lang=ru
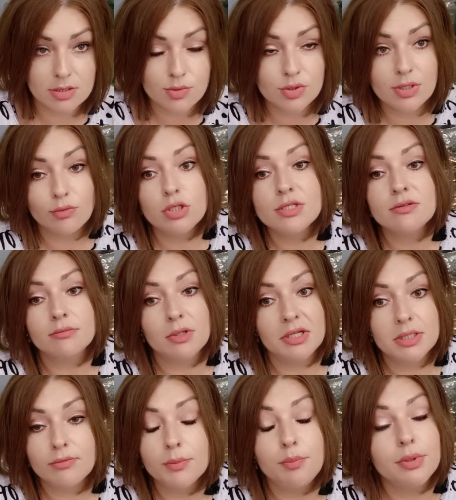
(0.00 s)
Я с удовольствием до
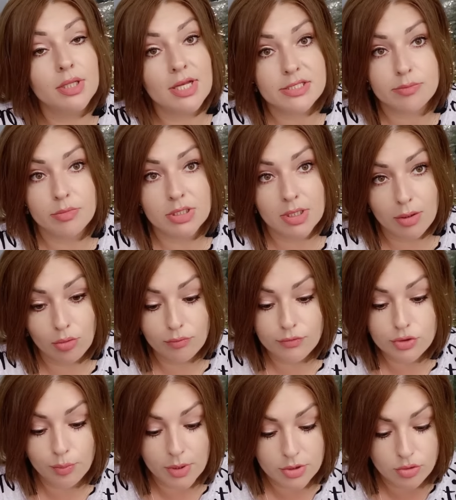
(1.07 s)
этого пила с миндалем,
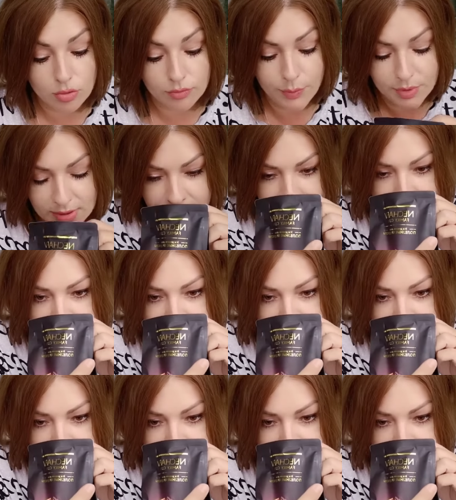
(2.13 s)
всю пачку выпила.